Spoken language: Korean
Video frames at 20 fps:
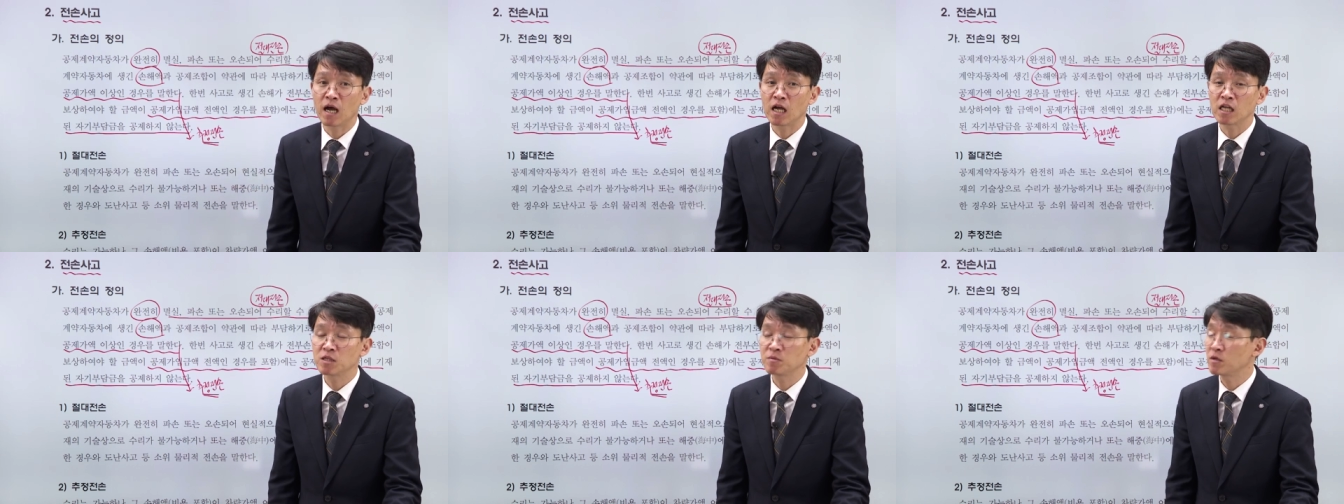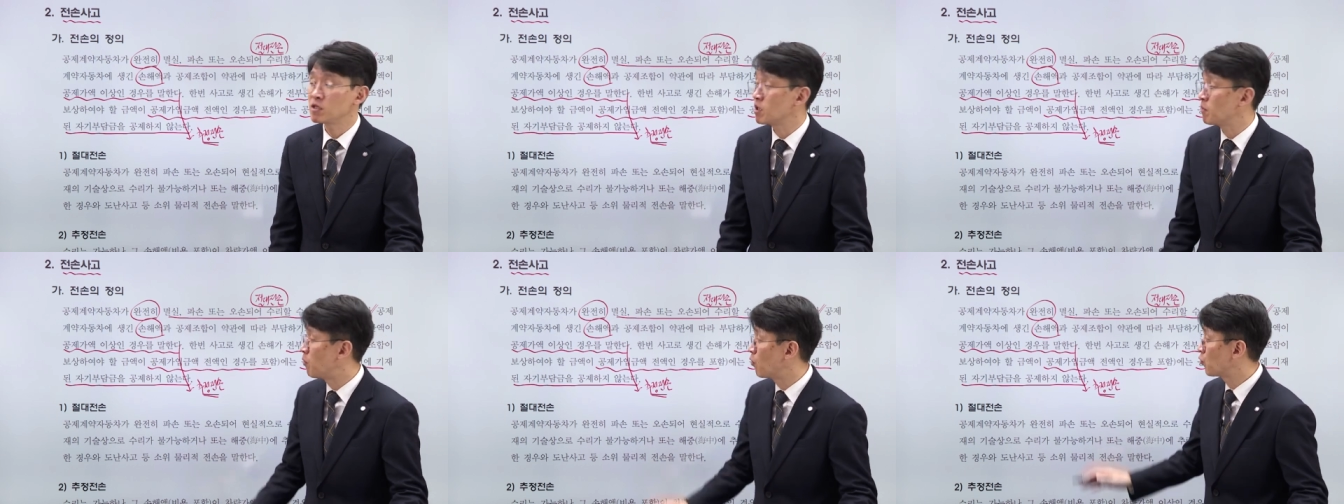
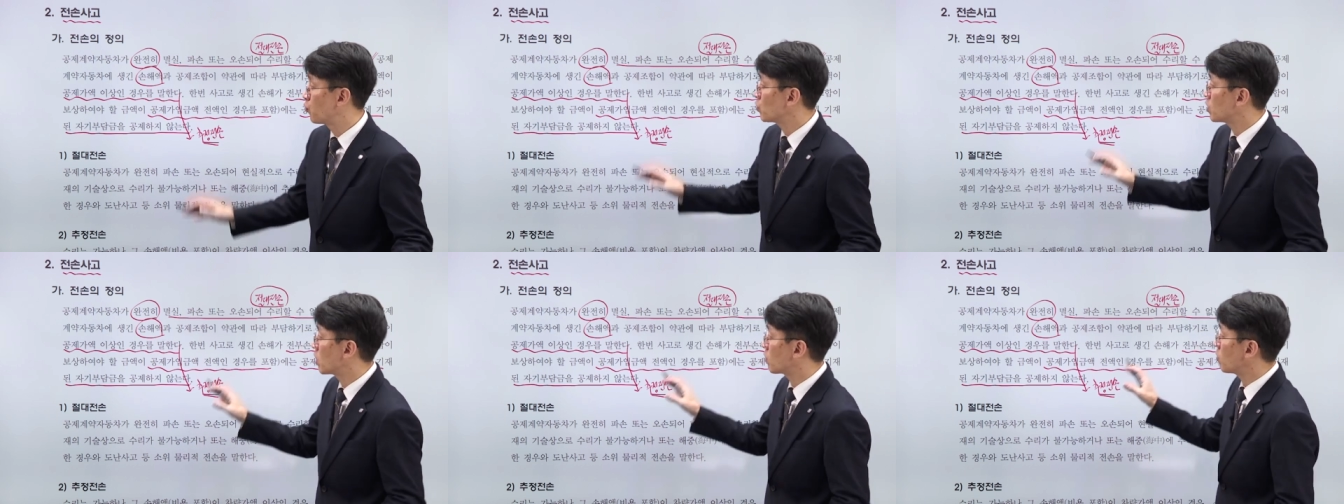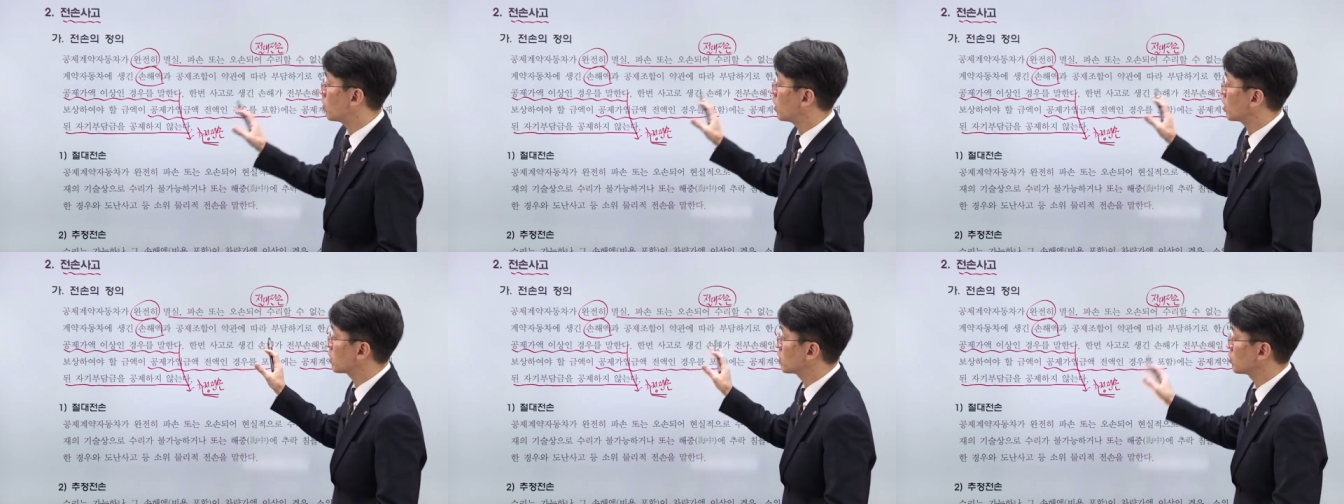하지만 이제 보통
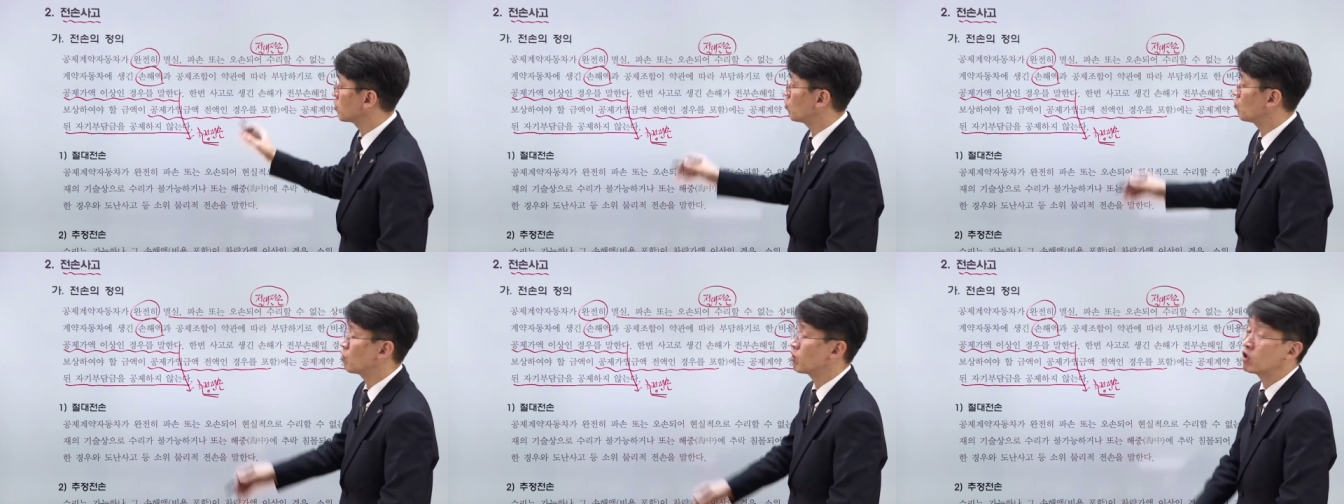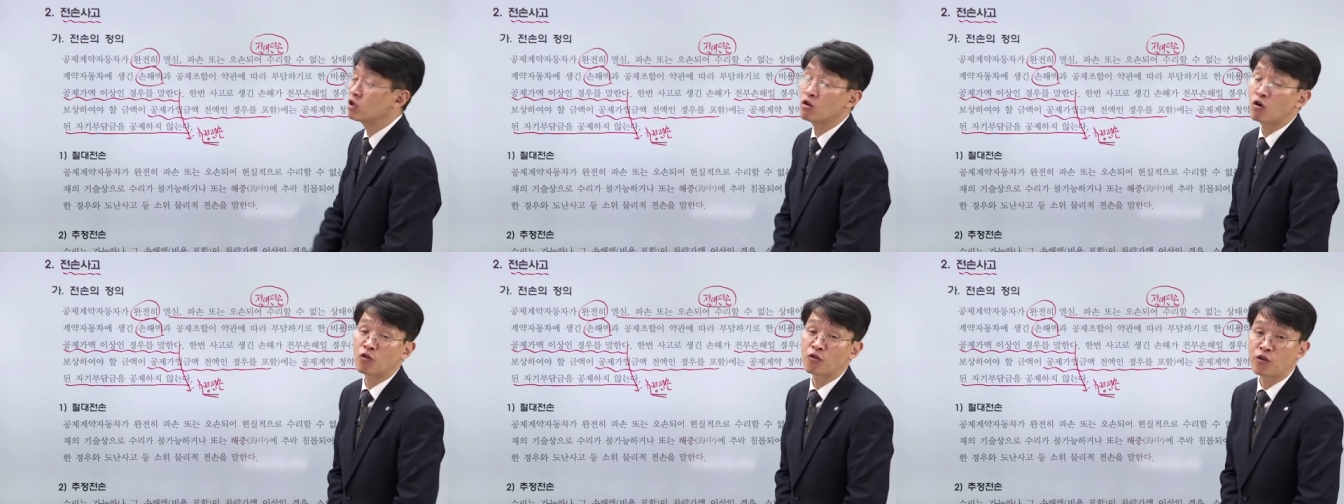약관 같은
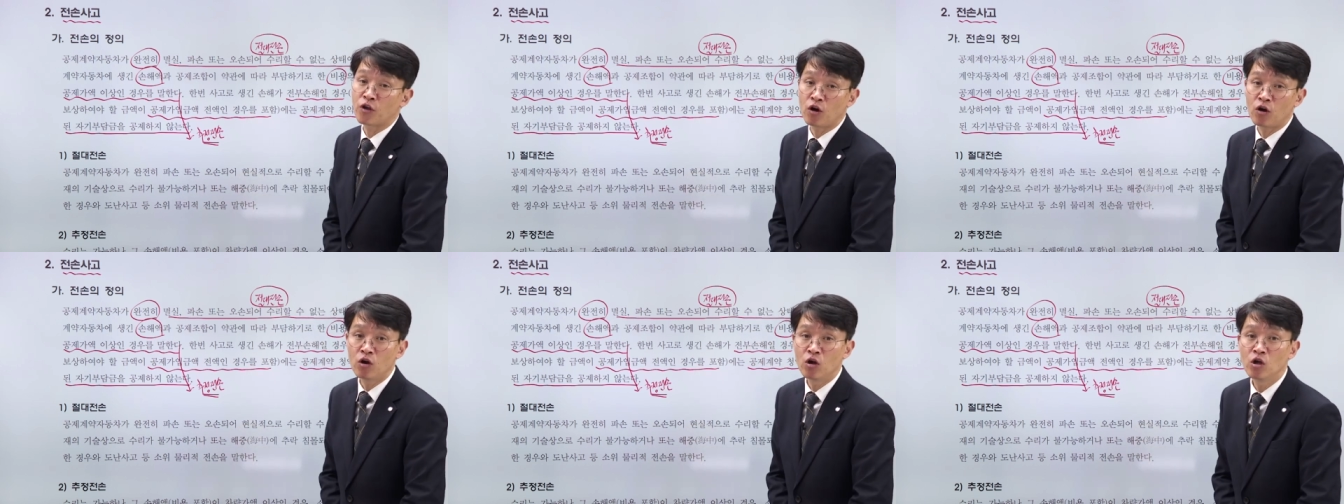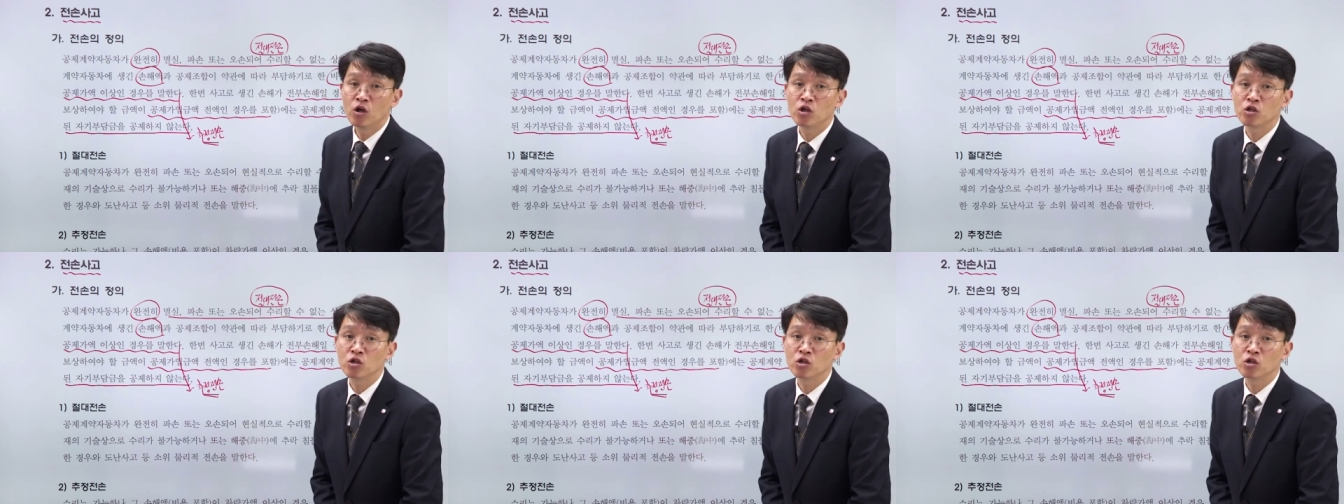경우에는 어때요?